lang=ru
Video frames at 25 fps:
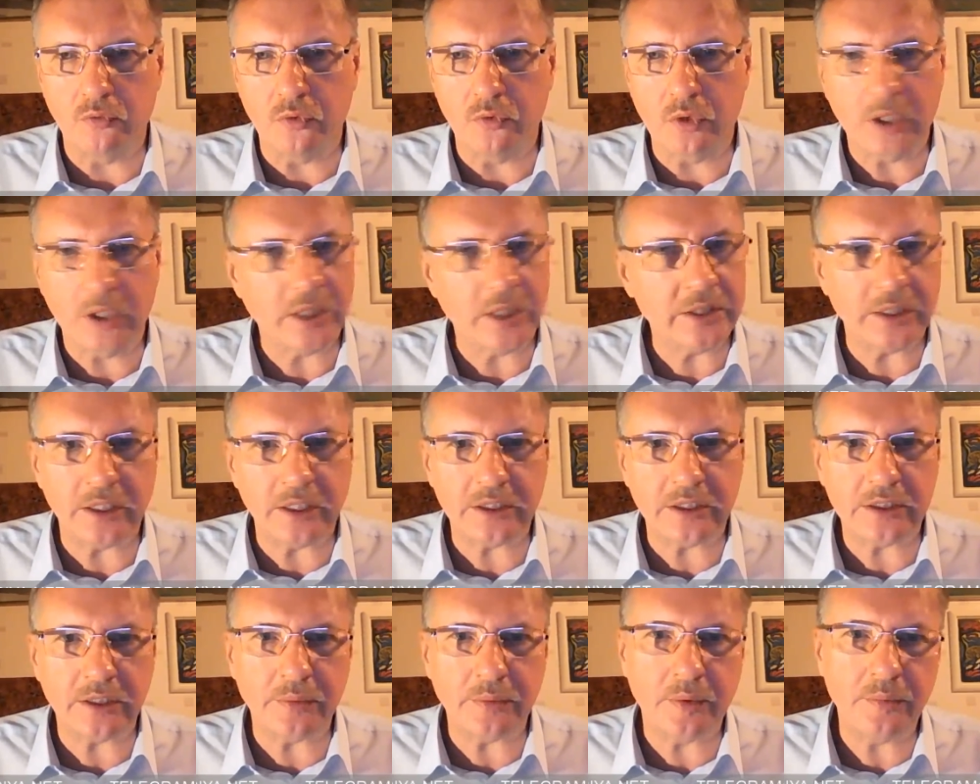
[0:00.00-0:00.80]
Хотя на
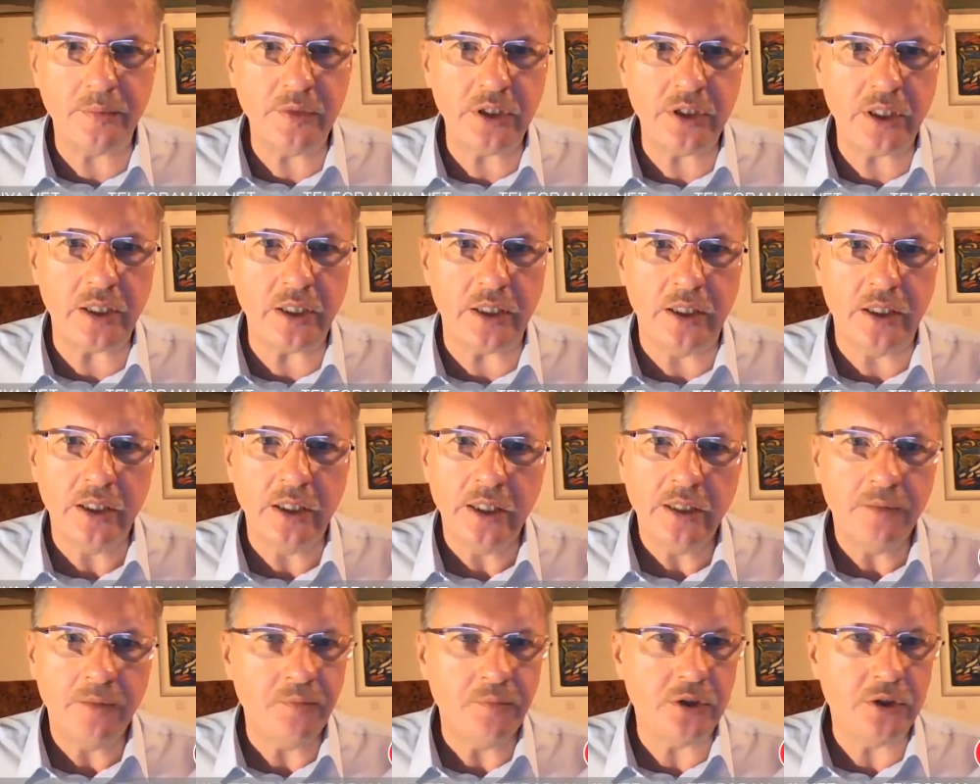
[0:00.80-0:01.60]
самом деле
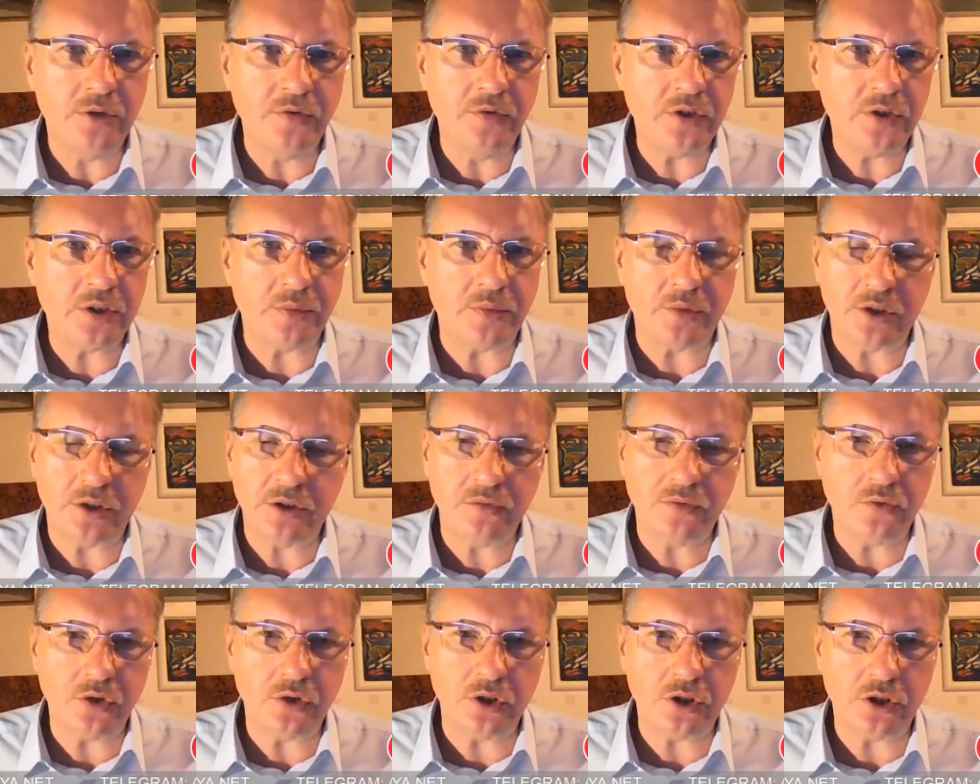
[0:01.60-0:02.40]
без безвизом на
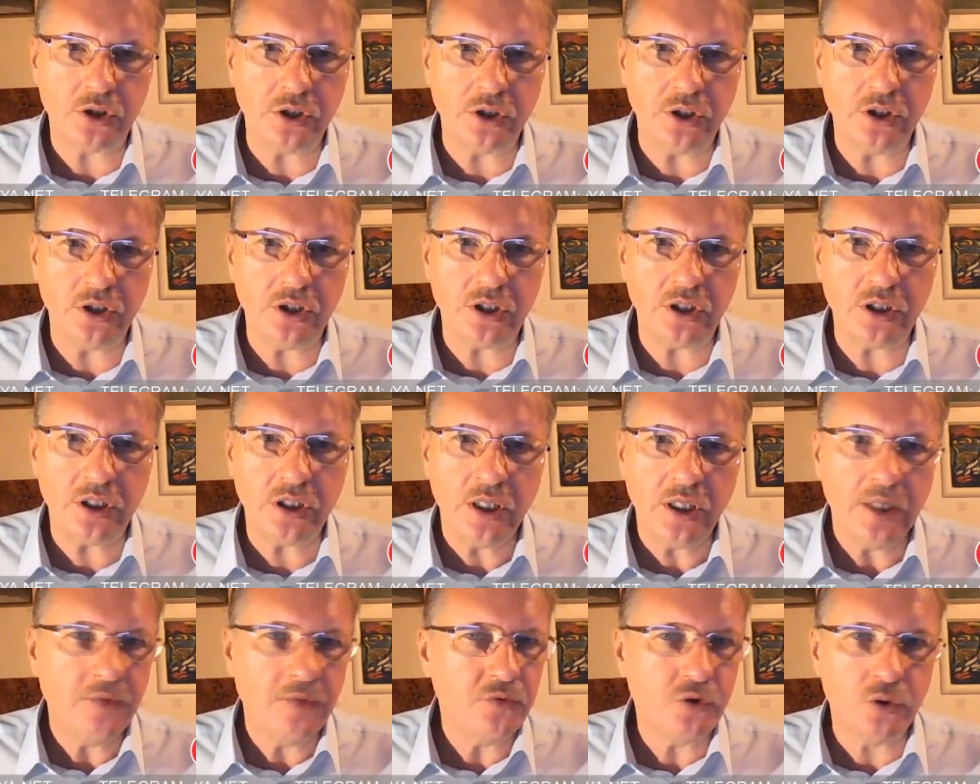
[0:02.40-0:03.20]
сегодняшний день
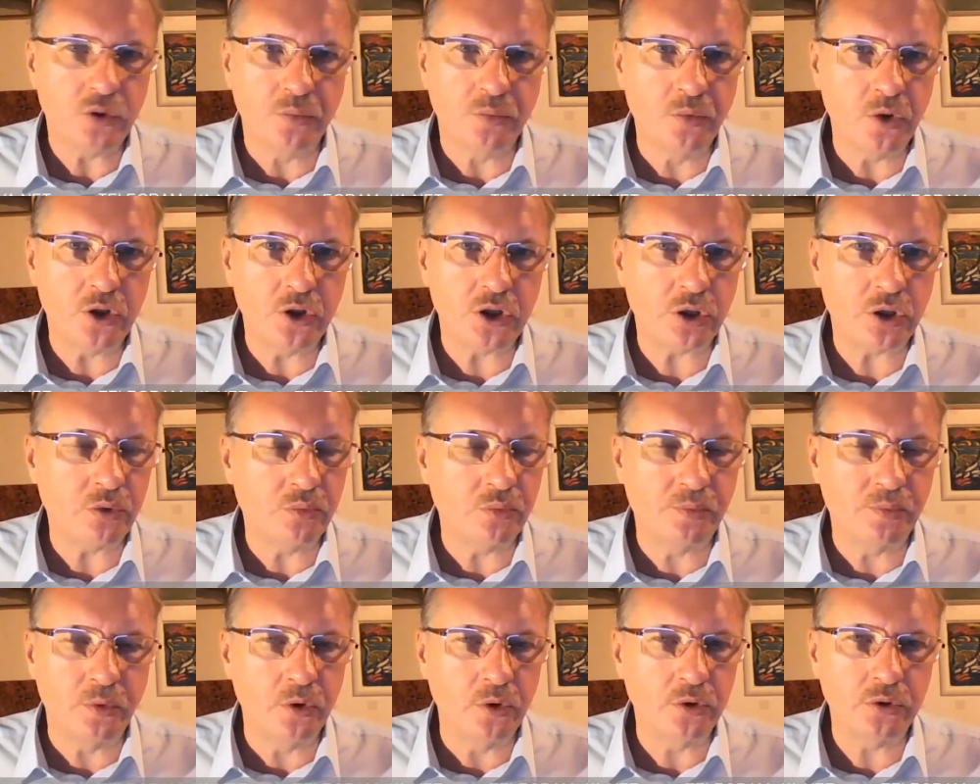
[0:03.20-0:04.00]
все больше
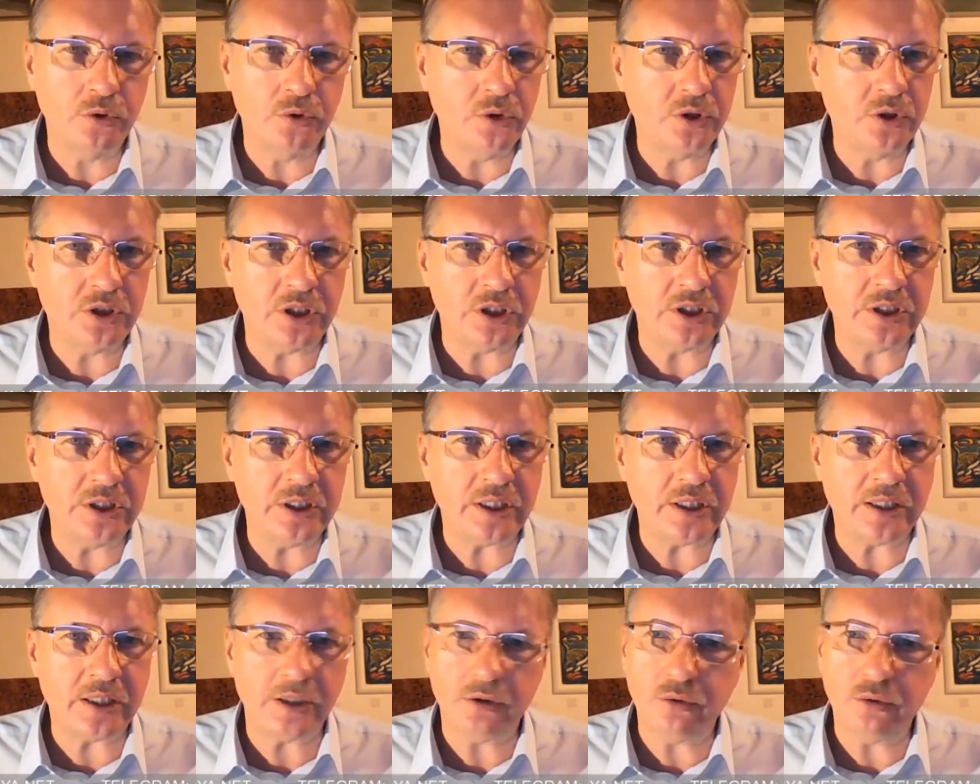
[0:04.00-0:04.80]
пользуются те,
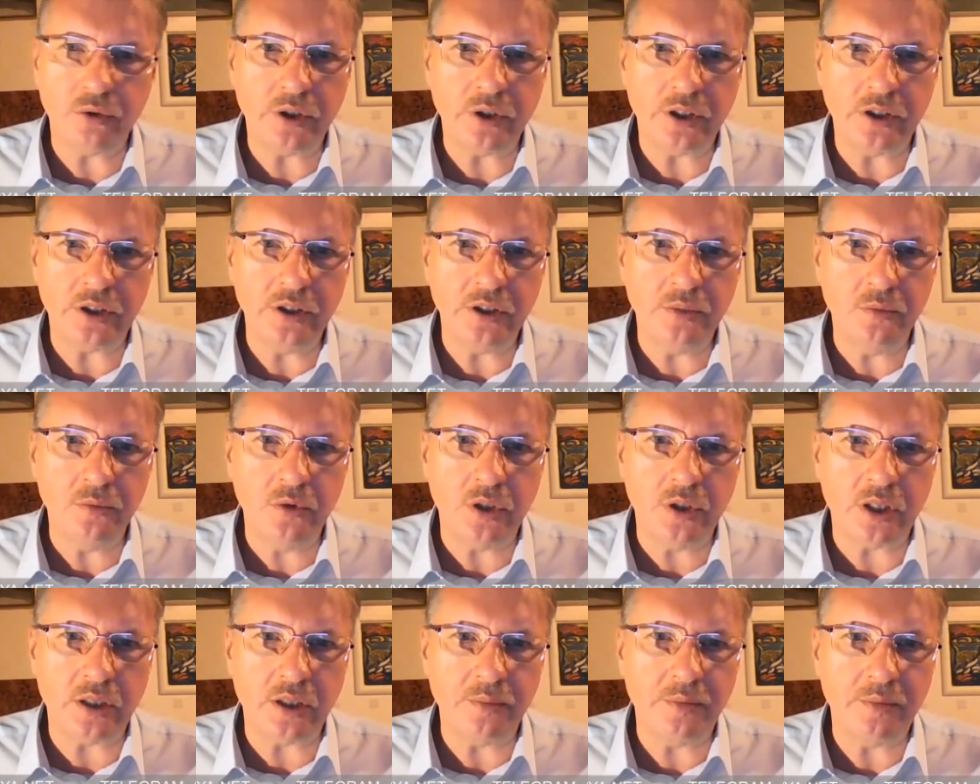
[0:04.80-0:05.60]
которые к нему
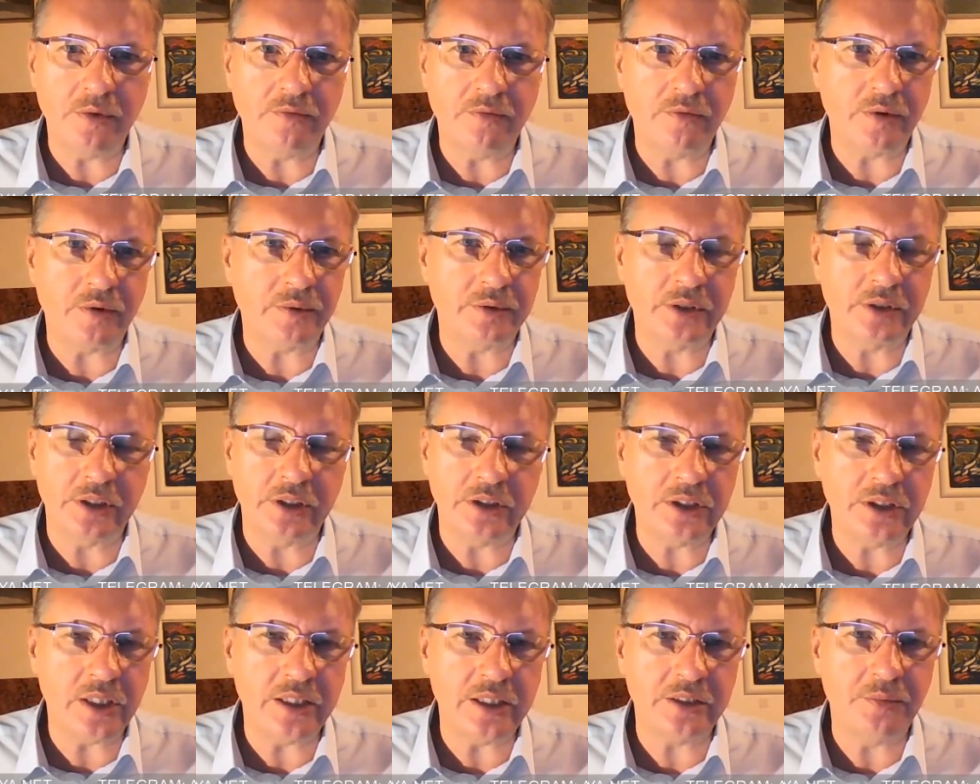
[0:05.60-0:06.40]
как бы
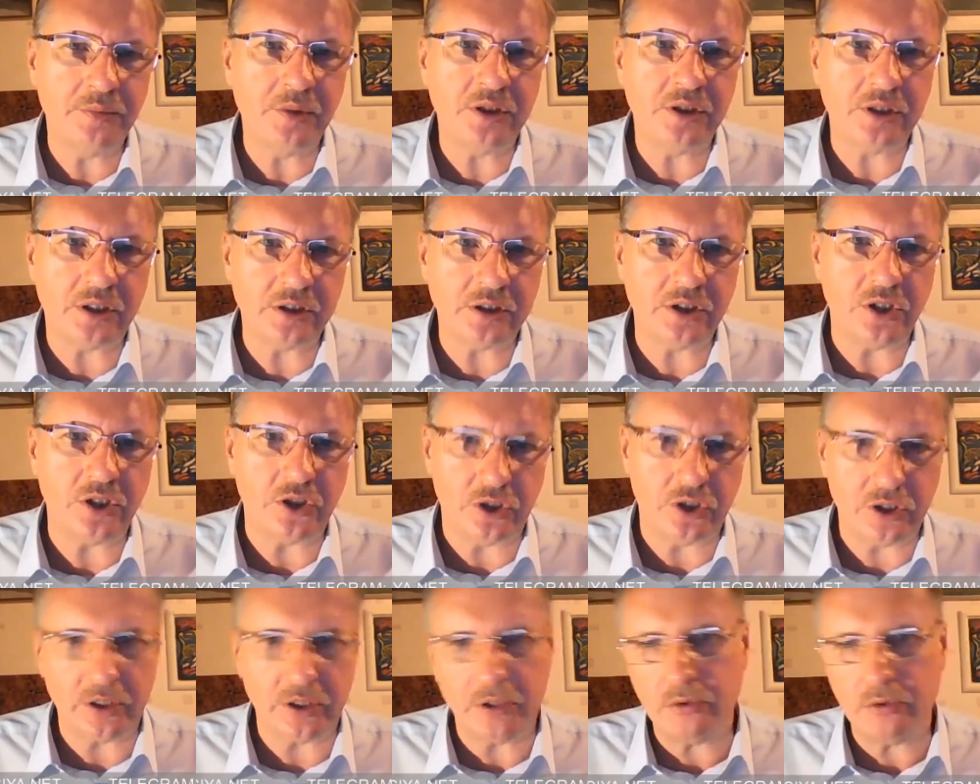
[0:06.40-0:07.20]
относились
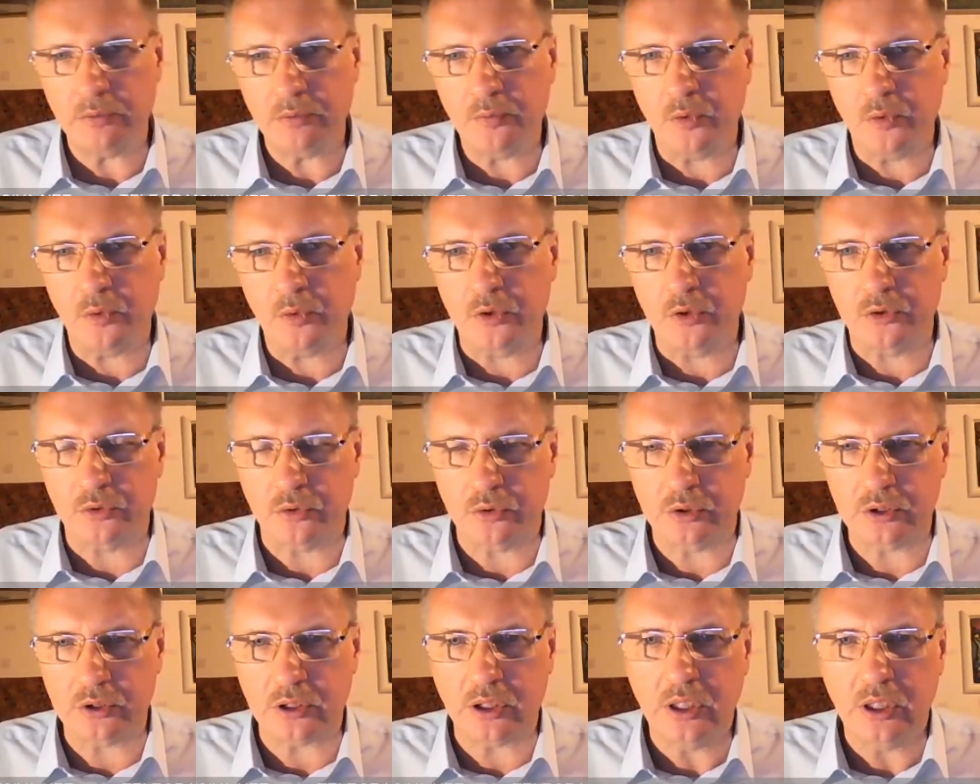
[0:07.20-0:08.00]
безразлично, но ну,
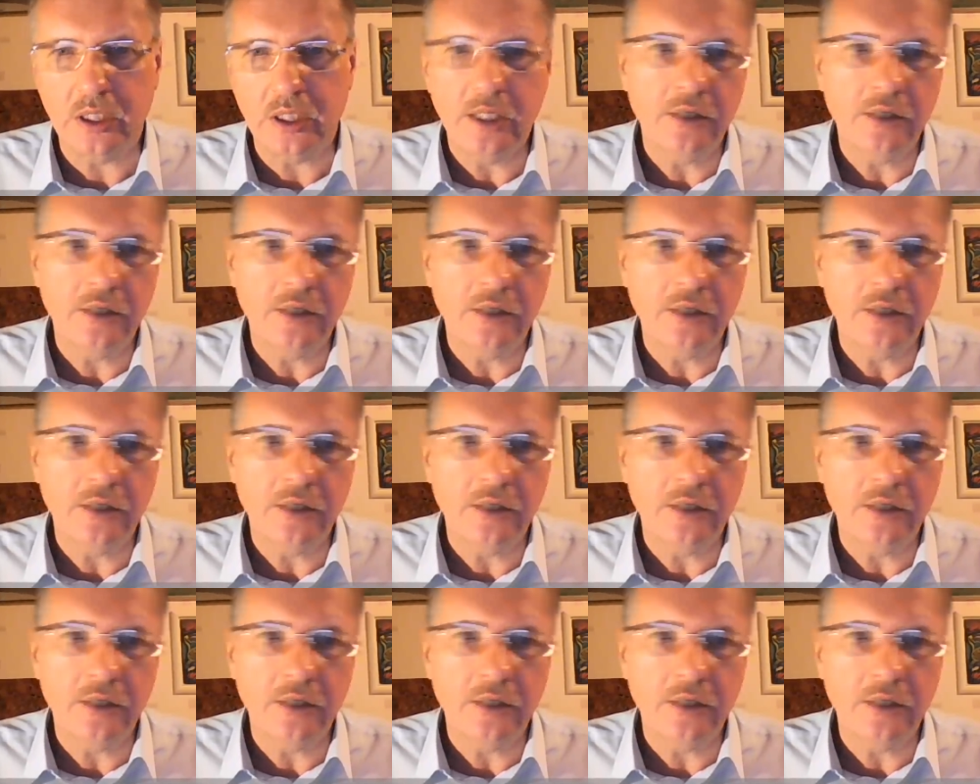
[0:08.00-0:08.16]
пользуются.